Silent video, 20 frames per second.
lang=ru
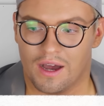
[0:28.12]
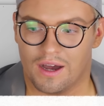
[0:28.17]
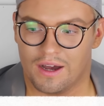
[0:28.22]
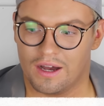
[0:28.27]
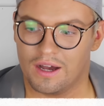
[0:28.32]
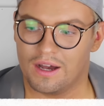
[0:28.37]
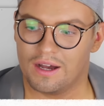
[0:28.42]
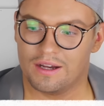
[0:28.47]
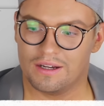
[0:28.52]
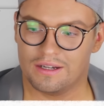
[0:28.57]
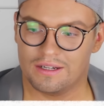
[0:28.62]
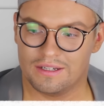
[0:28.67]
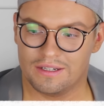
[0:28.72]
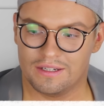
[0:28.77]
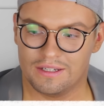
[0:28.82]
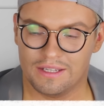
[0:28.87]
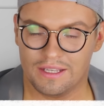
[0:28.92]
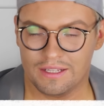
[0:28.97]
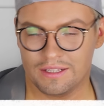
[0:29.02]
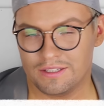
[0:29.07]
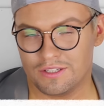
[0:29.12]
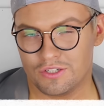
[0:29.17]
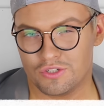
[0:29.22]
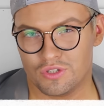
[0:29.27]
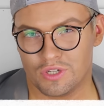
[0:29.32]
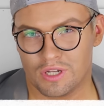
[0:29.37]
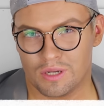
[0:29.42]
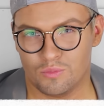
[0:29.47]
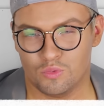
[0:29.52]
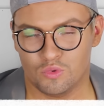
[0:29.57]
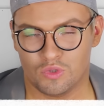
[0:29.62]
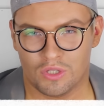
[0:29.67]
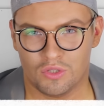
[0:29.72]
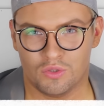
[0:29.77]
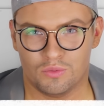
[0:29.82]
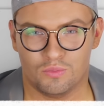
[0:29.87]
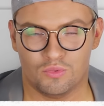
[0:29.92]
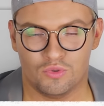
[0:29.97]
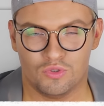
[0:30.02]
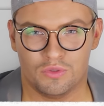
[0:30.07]
А, я надеюсь, что кому-то
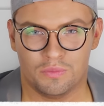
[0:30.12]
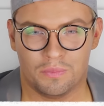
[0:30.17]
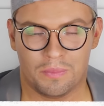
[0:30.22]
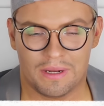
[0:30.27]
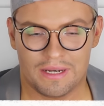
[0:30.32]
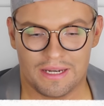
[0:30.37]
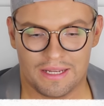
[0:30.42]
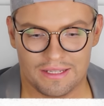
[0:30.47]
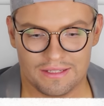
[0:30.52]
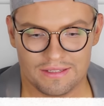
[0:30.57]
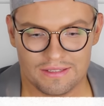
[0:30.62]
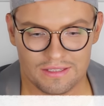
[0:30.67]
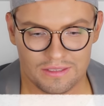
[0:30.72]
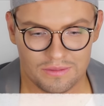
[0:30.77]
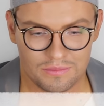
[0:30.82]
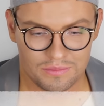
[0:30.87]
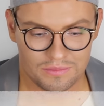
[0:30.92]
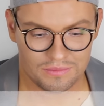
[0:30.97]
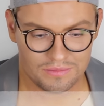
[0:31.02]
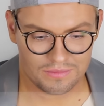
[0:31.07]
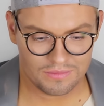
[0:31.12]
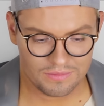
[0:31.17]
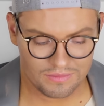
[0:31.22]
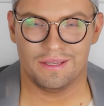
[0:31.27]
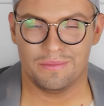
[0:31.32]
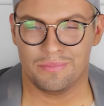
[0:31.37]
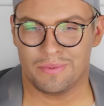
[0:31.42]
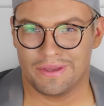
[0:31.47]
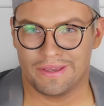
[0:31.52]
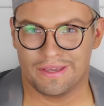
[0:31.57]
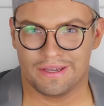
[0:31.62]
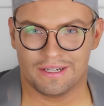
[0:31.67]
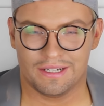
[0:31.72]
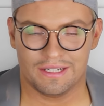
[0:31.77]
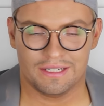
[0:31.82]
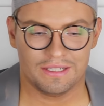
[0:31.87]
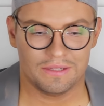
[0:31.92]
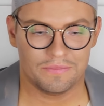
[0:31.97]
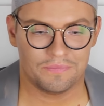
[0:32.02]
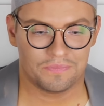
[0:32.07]
оно будет полезным. И
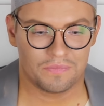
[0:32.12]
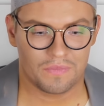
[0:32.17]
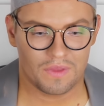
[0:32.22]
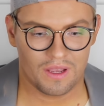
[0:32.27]
поехали.